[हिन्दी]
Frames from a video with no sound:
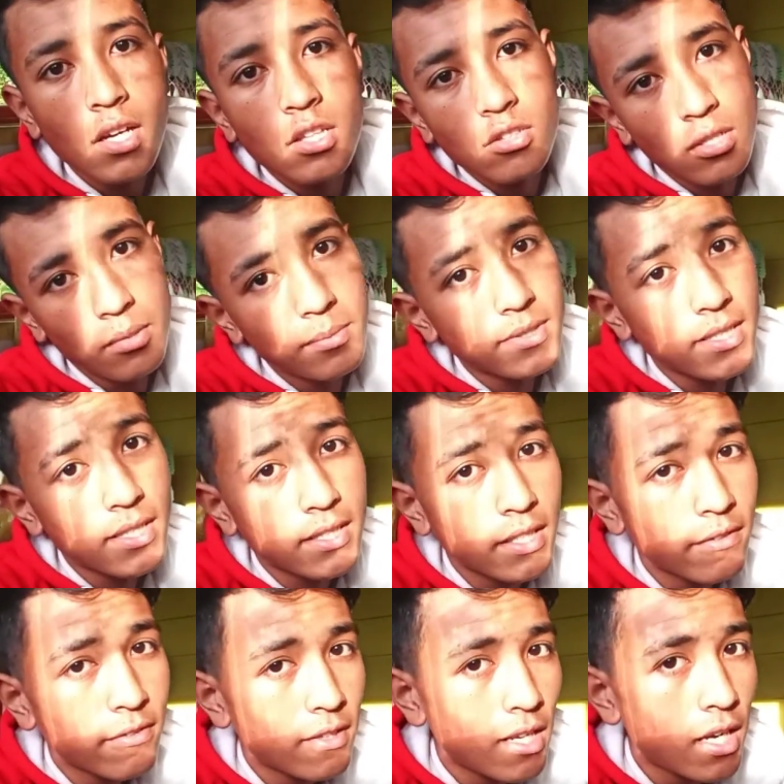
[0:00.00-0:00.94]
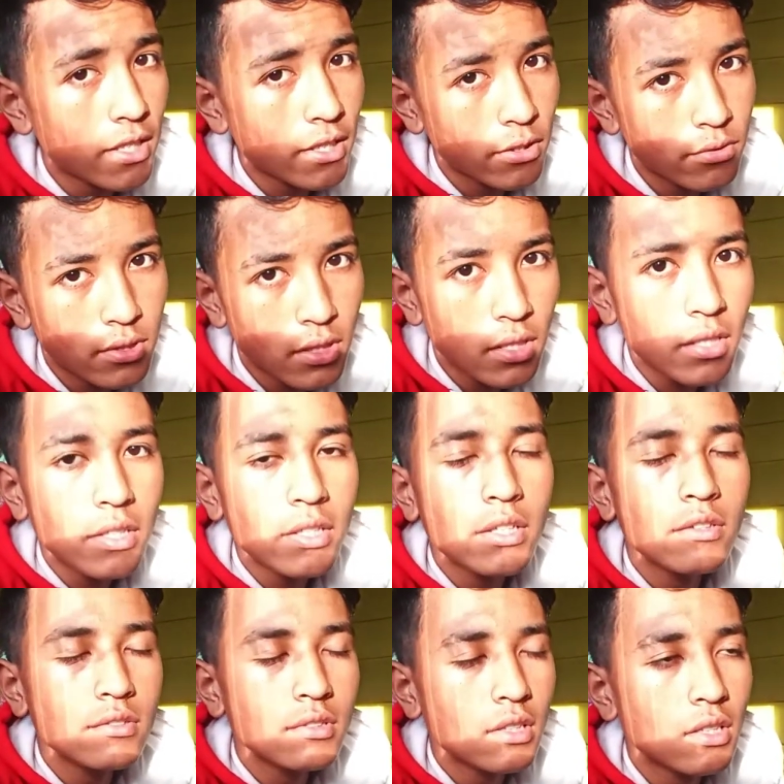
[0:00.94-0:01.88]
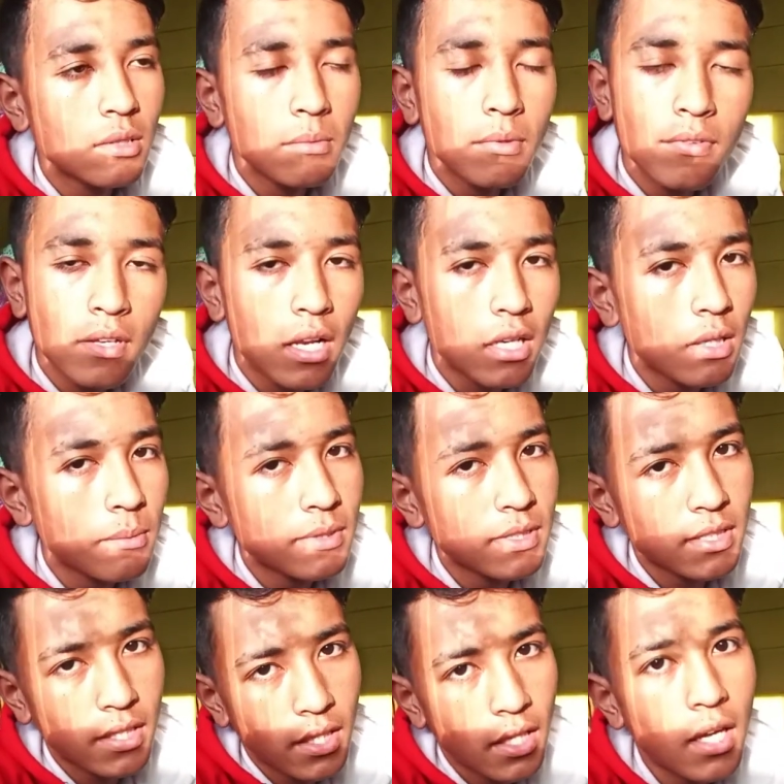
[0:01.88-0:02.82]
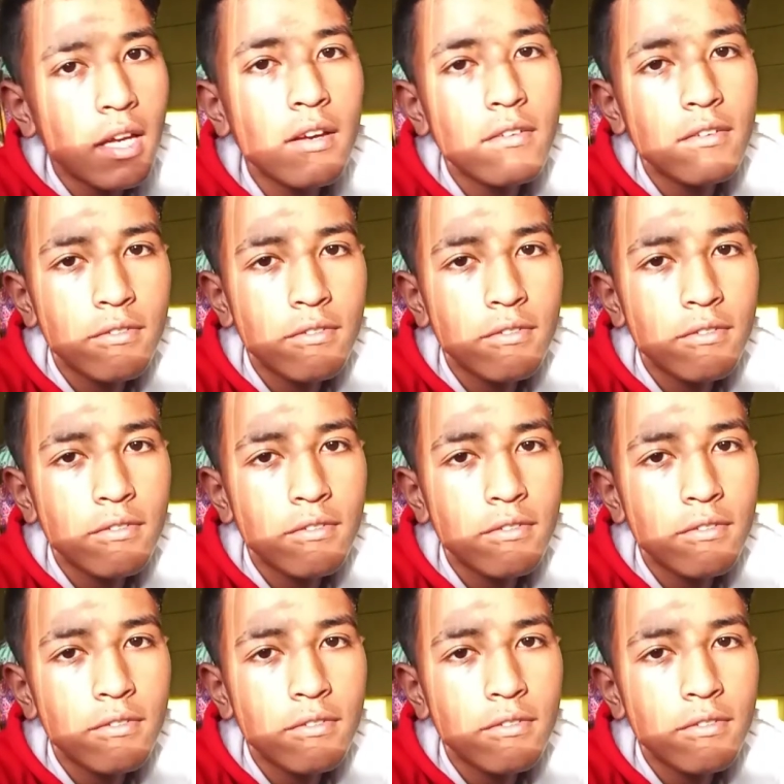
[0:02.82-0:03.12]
तो अभी चलते हैं फिलहाल ट्यूशन ट्यूशन अभी फिलहाल के बज रहे हैं